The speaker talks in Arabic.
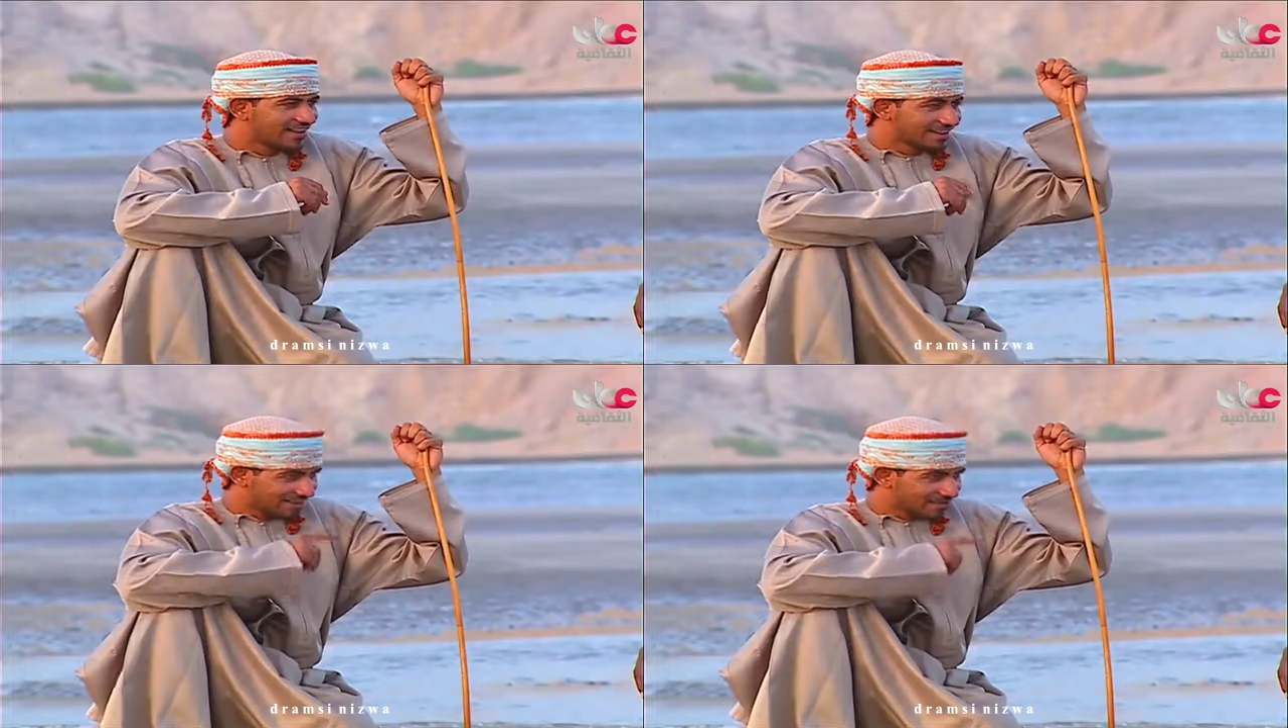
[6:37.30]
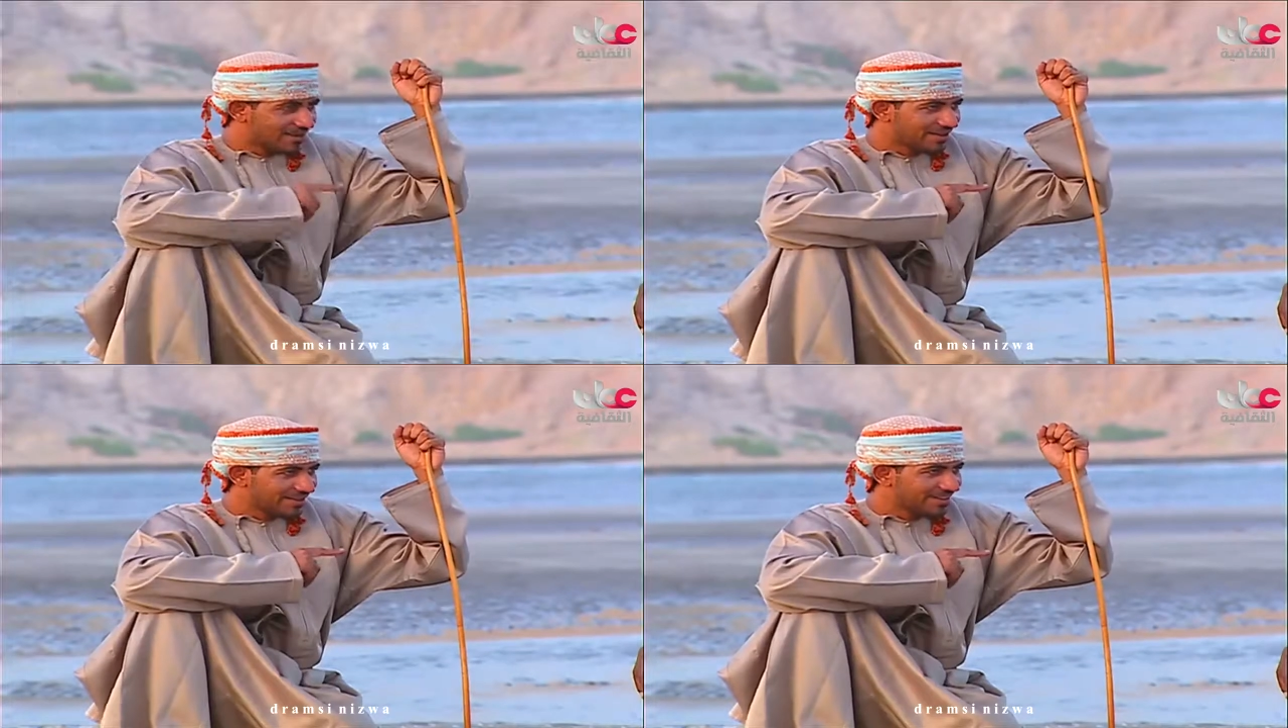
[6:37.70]
اتعب
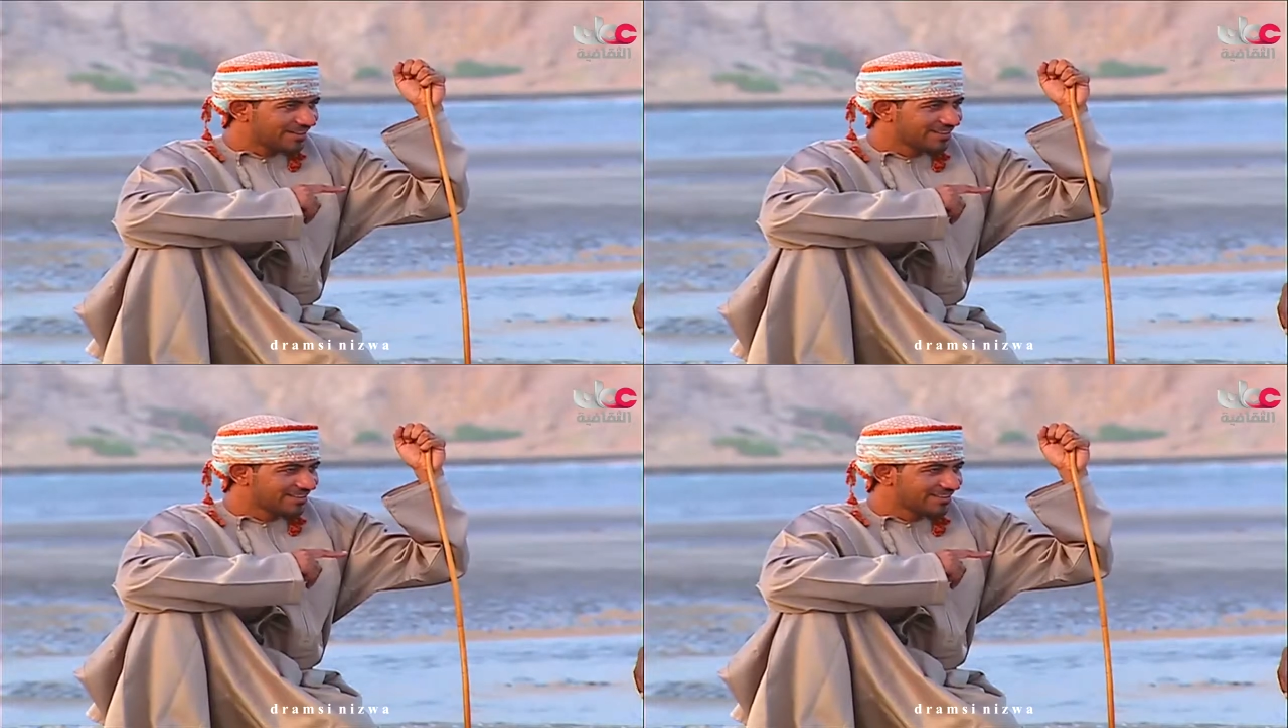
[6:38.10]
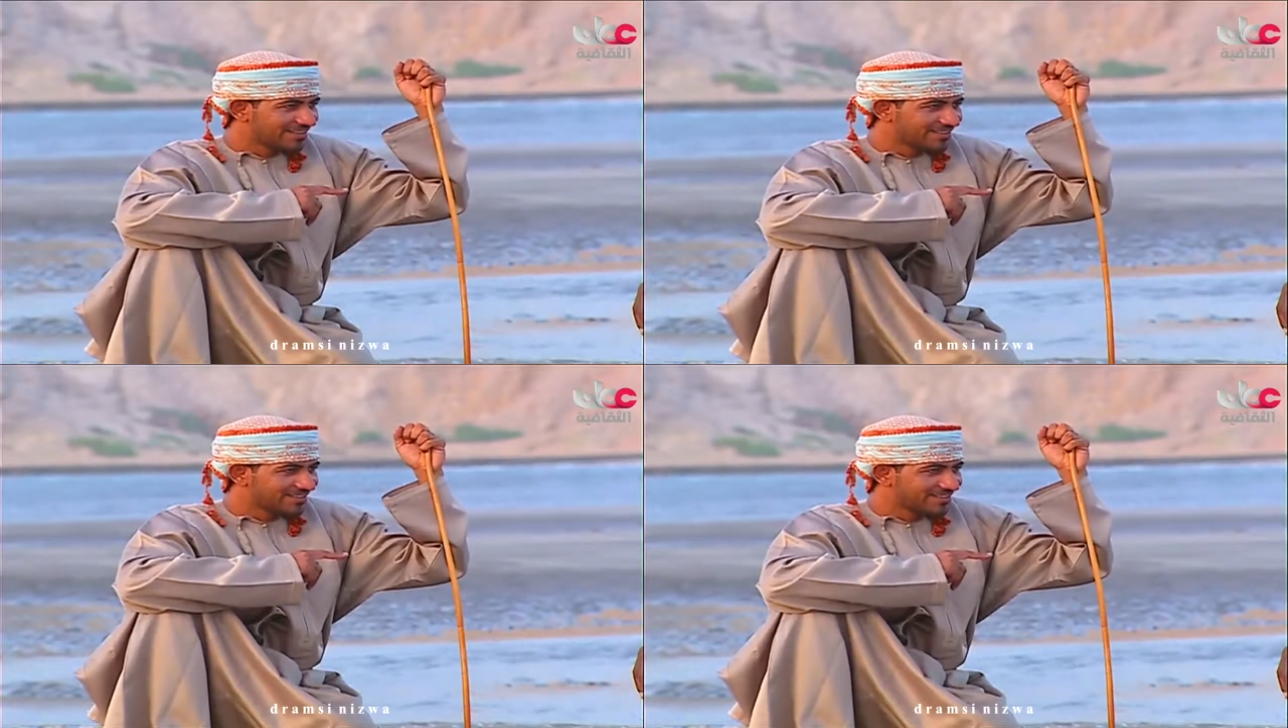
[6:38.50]
على هذا اتعب بحر
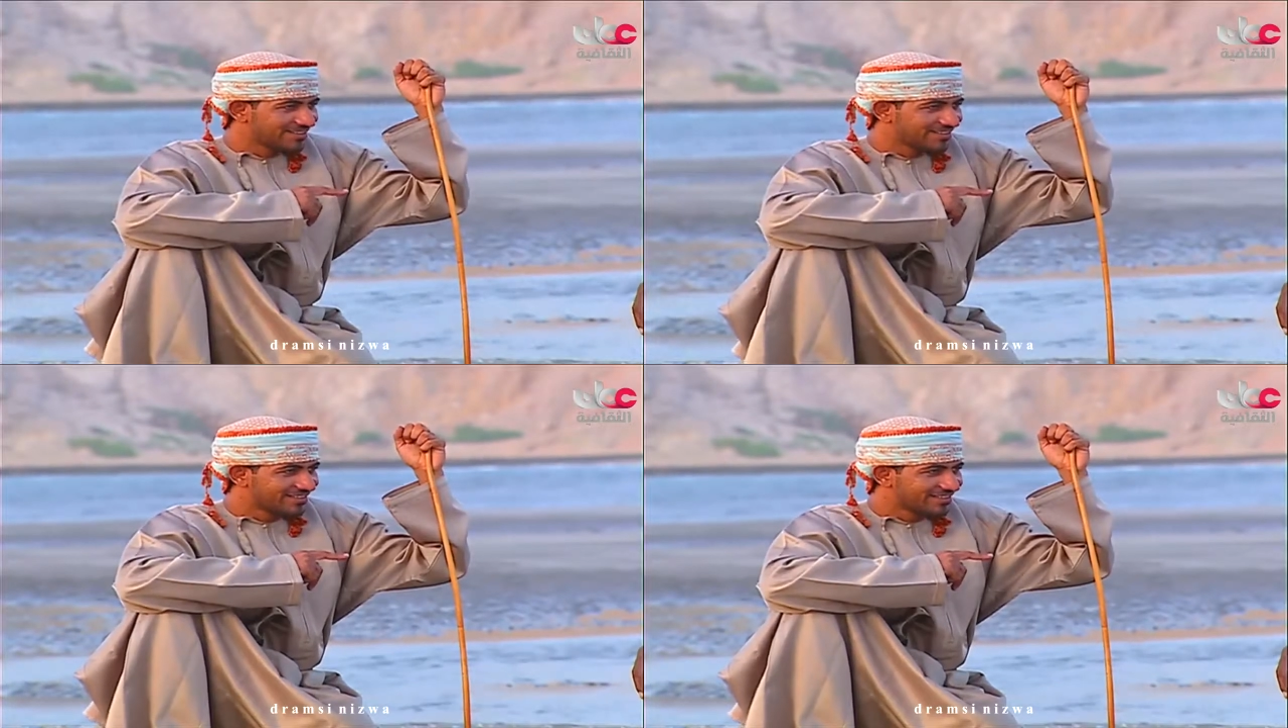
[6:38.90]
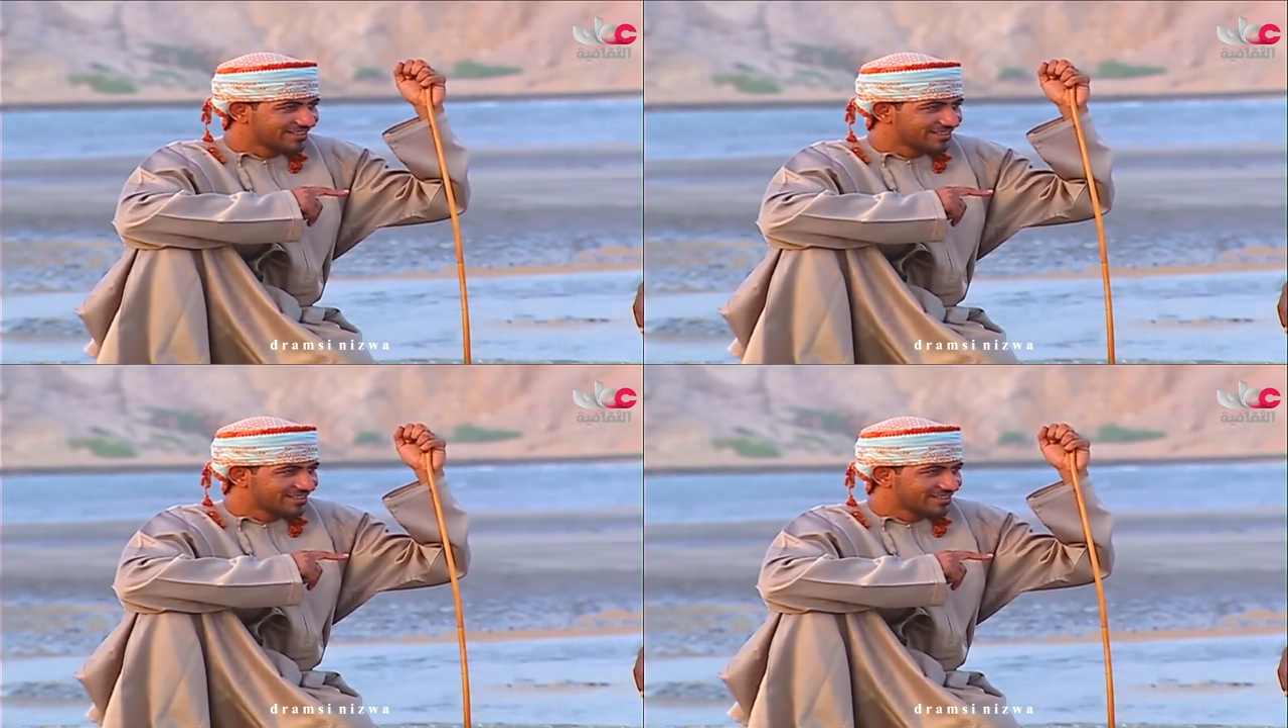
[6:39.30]
الود اتعب عن
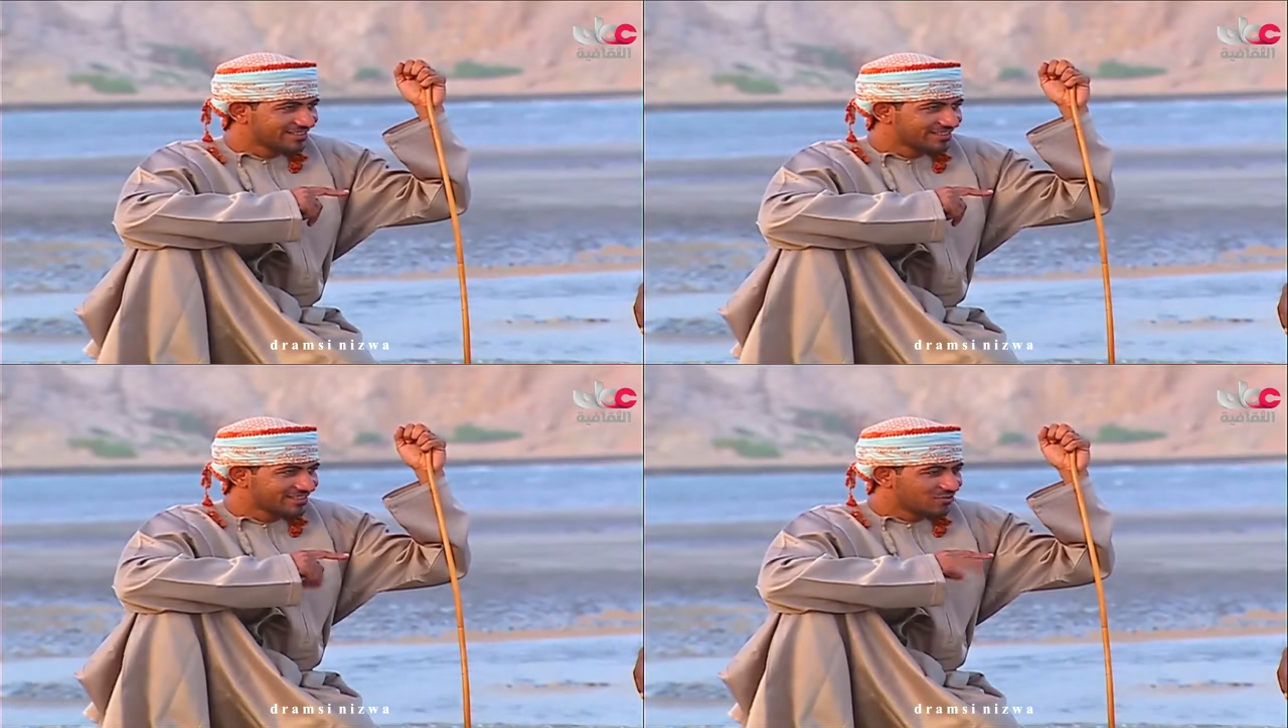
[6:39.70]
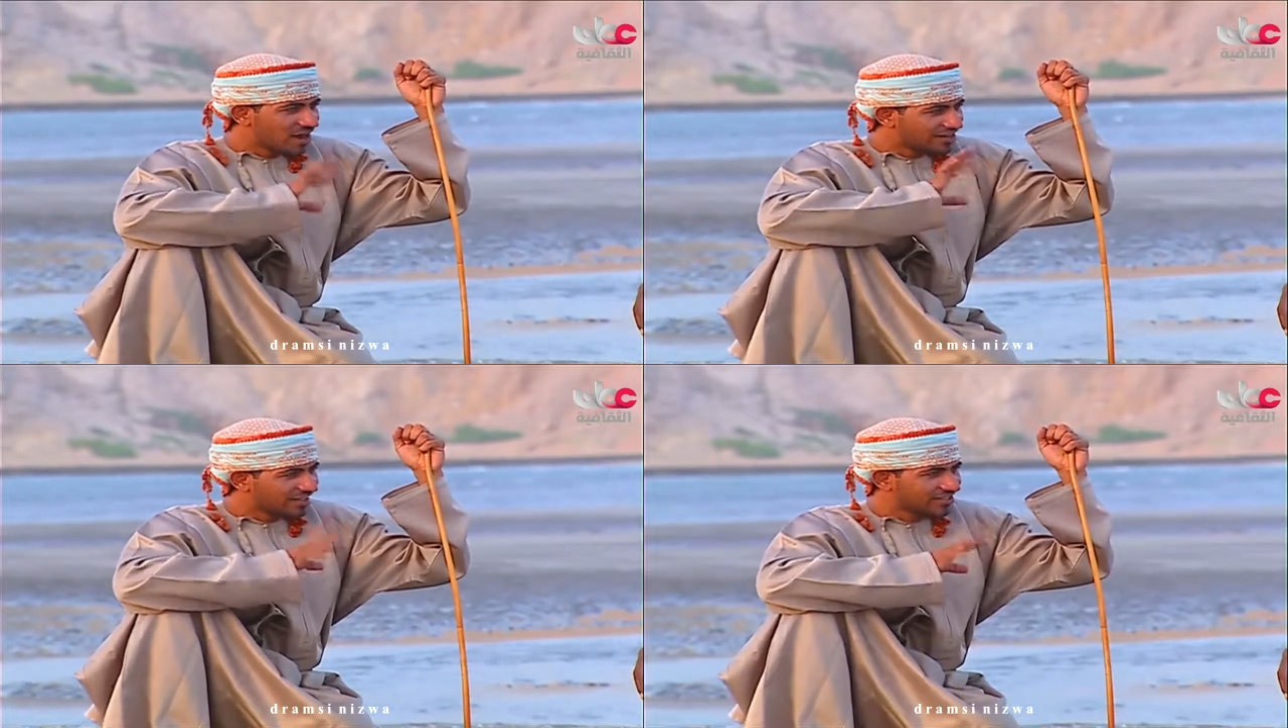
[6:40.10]
هذا
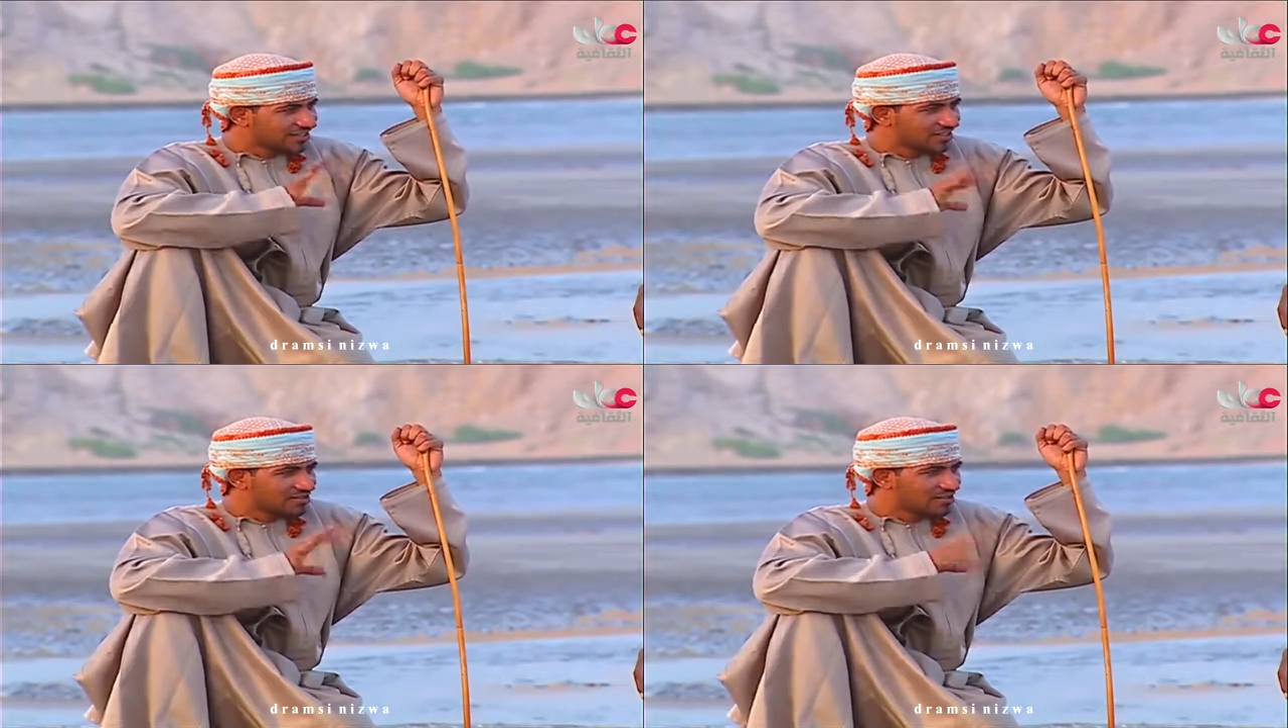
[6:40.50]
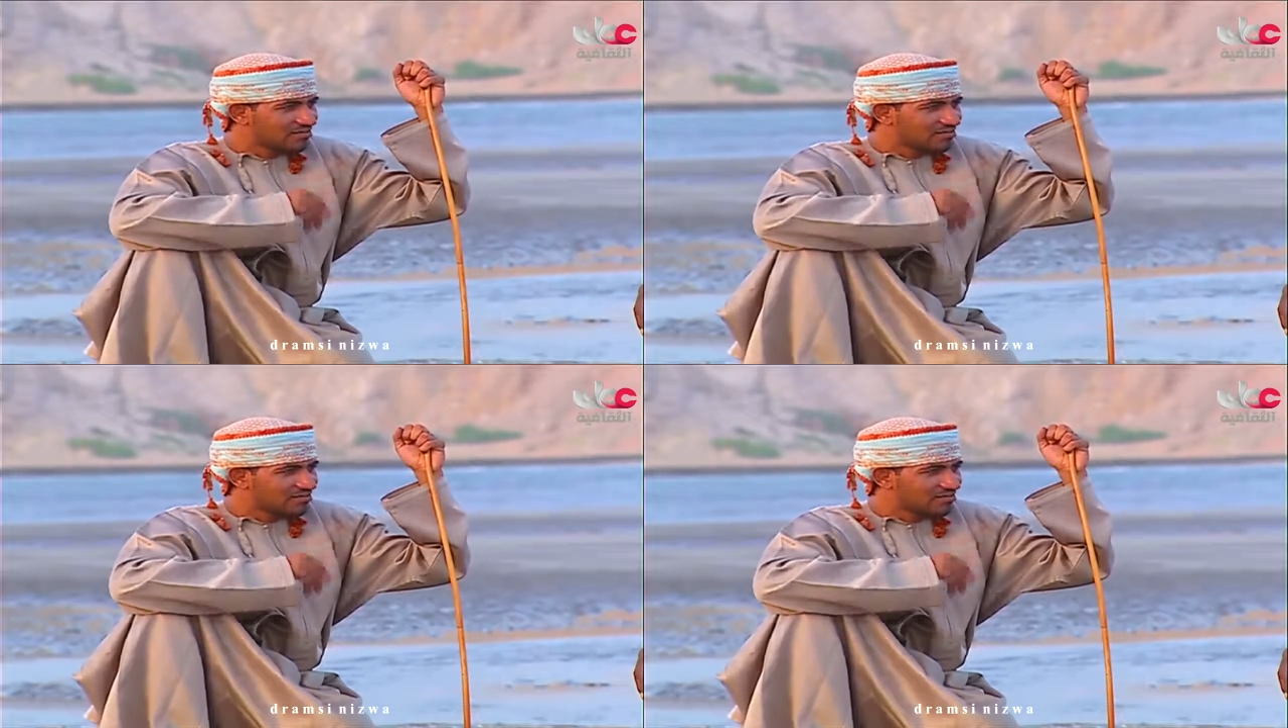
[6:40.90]
وايد حصلت منه